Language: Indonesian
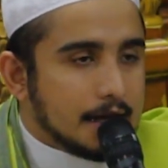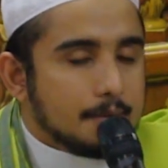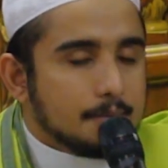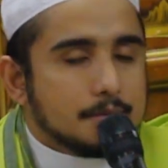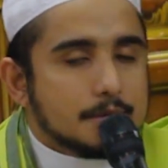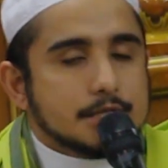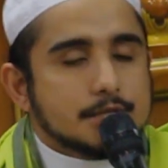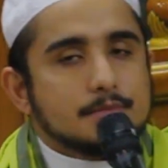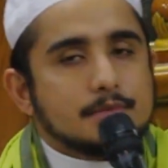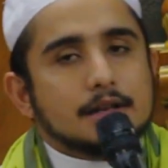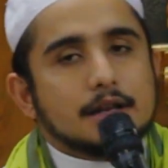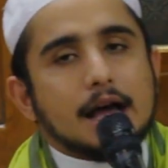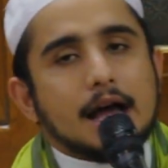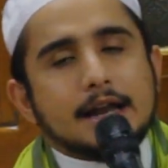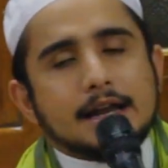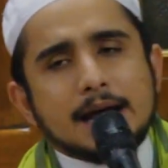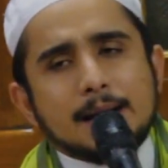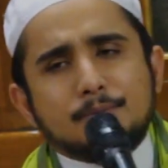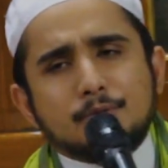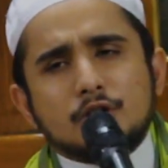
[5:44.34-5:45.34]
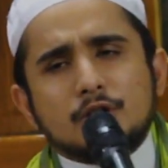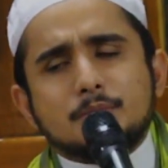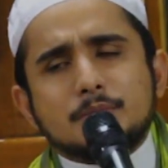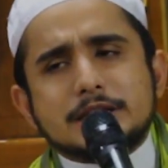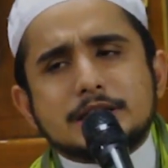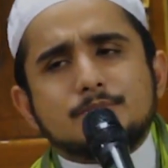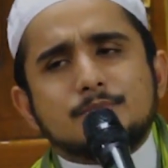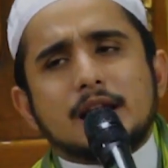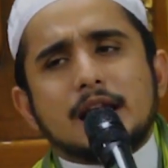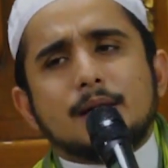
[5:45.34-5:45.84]
bismillah adapun
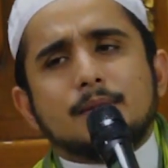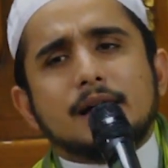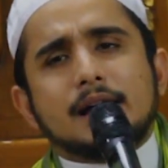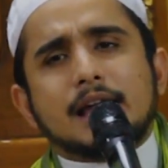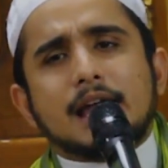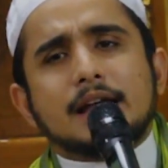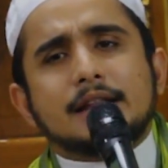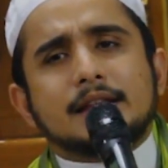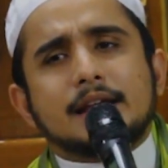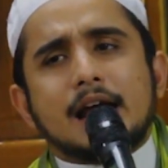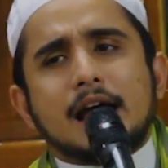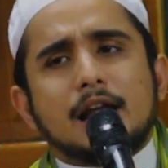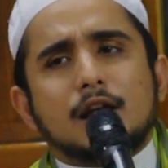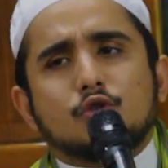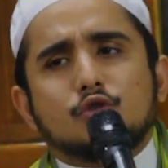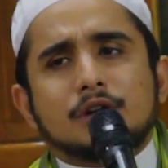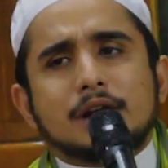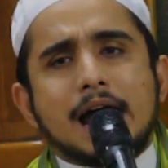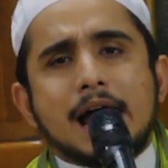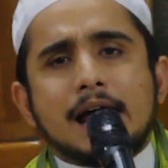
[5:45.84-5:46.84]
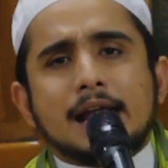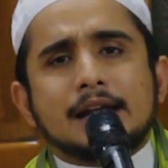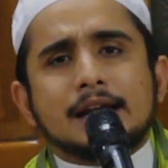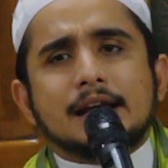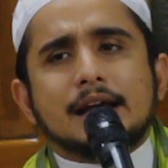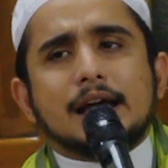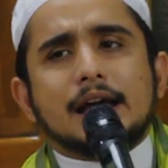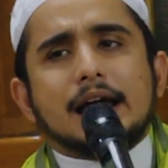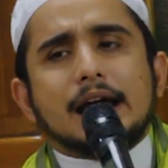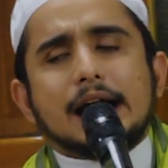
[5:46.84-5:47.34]
bismillah bagian dari Al-Quran
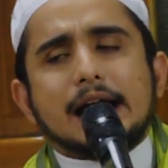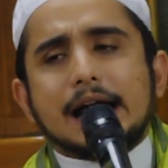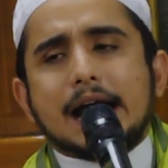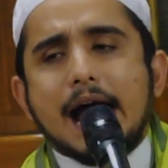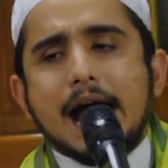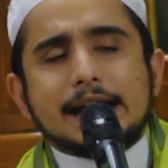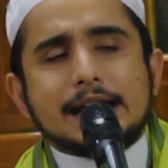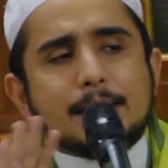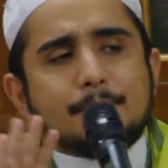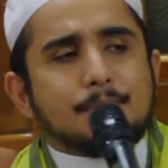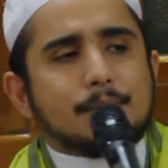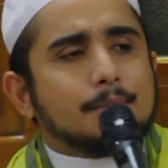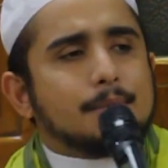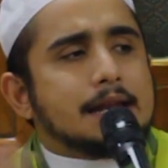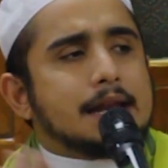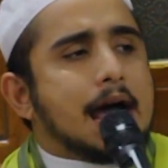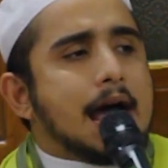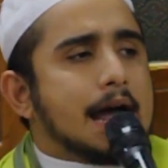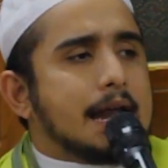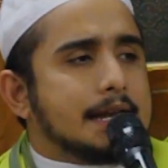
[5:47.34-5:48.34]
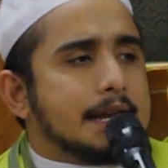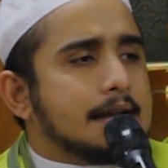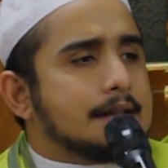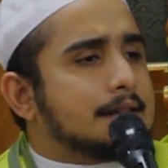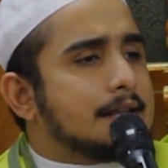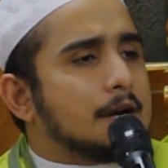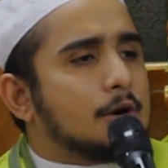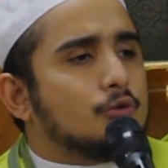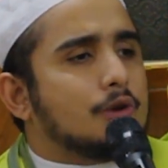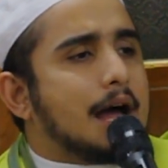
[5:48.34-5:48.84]
nggak ada perbedaan di
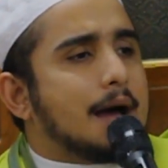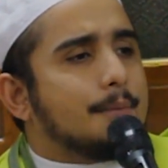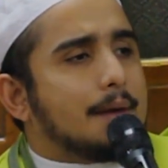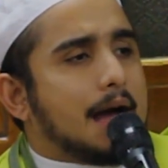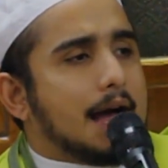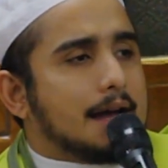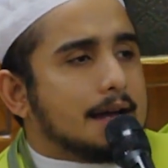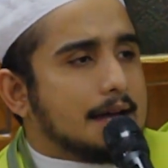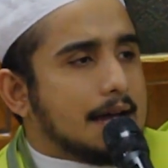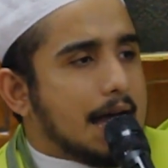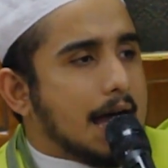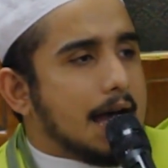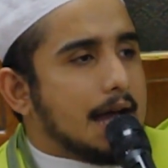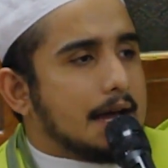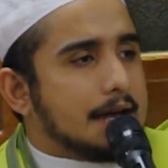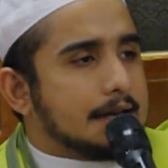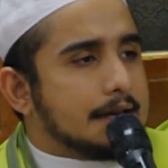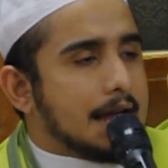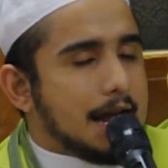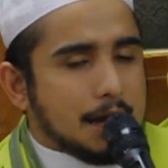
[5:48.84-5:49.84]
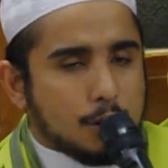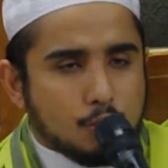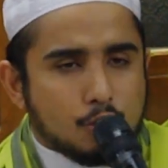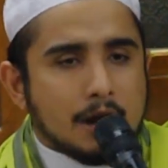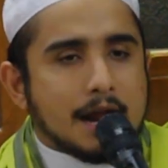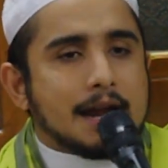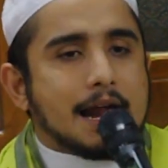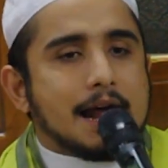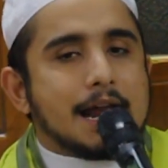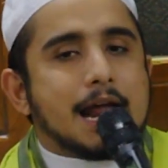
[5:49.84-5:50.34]
antara ulama di Al-Quran
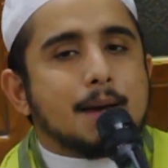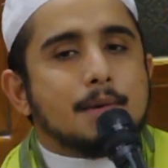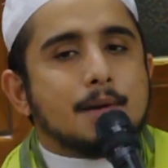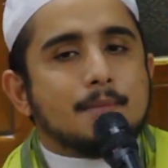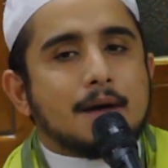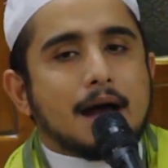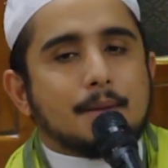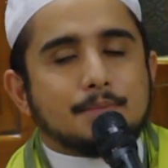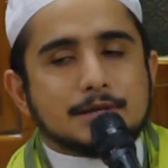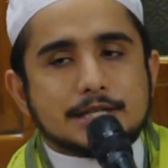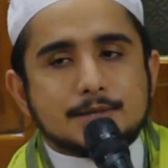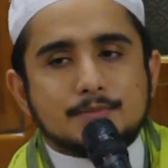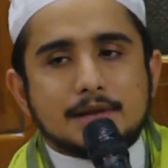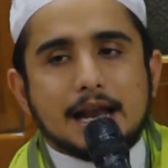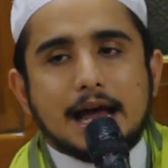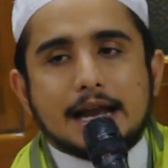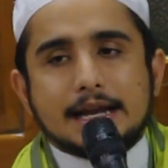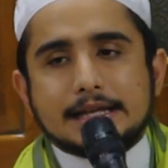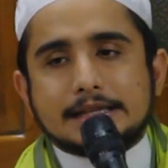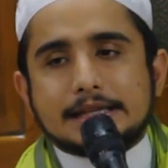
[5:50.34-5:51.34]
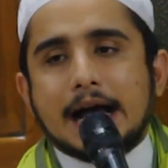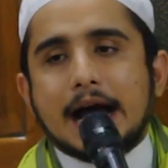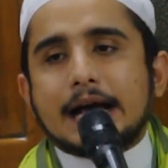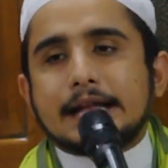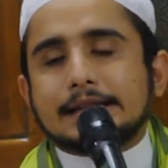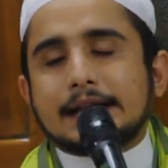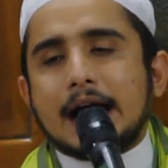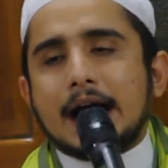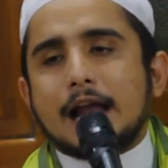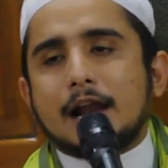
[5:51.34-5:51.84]
ada memang bismillah di
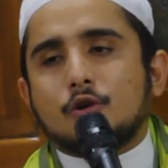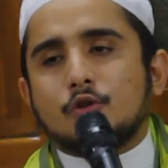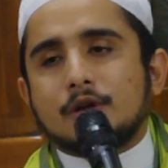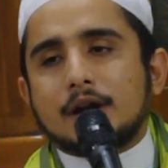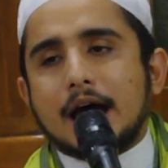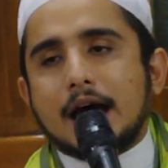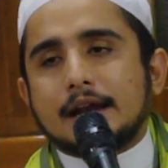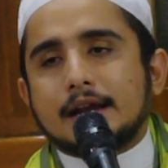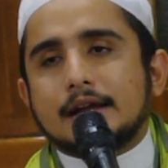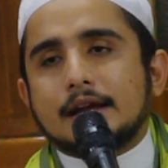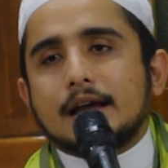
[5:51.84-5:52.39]
tengah-tengah Al-Quran.